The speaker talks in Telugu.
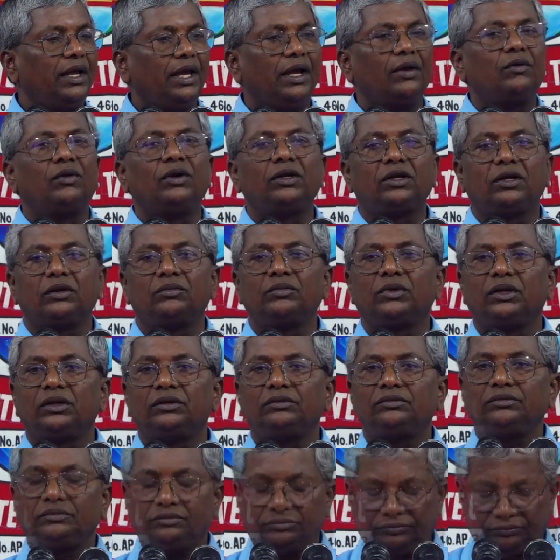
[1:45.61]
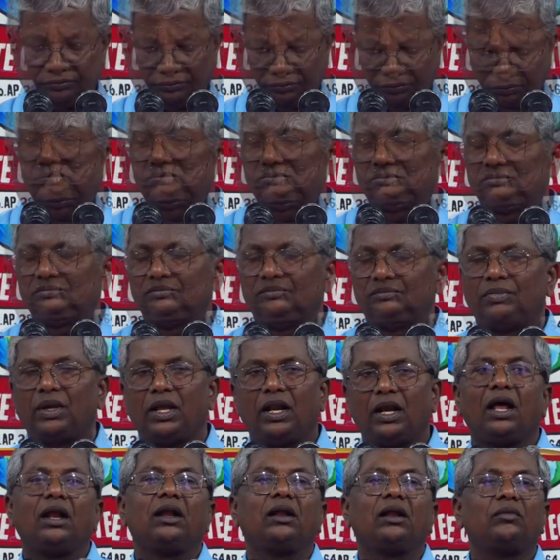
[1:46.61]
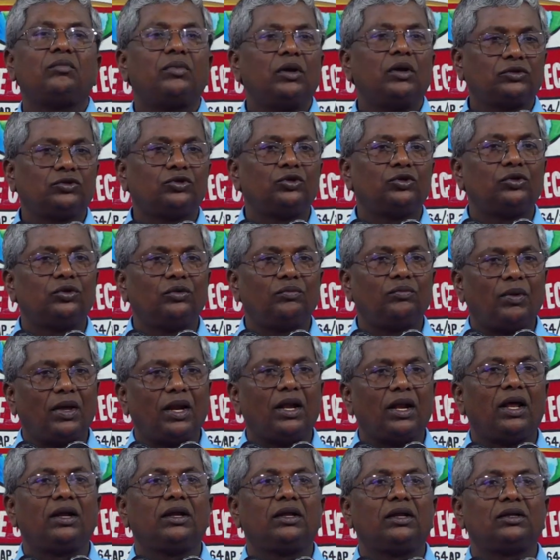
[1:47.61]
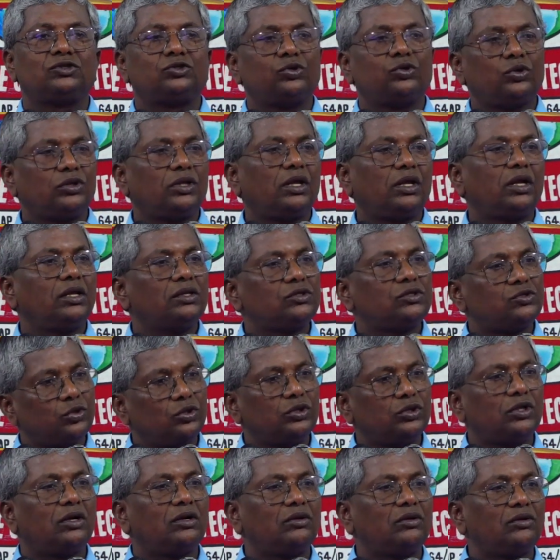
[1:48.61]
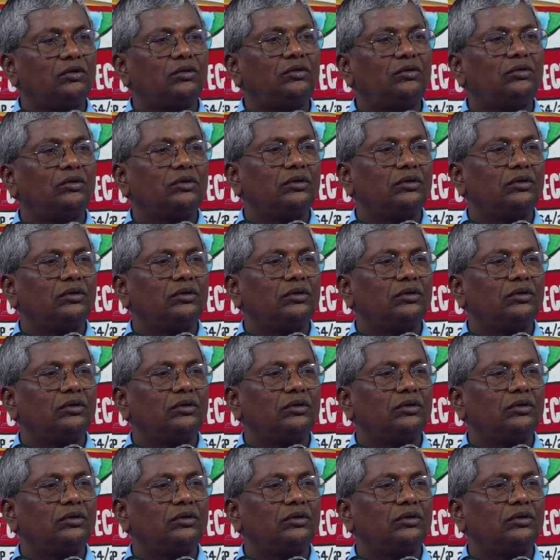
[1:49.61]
ఏమంటాం మనం ఫలానా భక్తుడు ఫలానా సోదరి సోదరుడు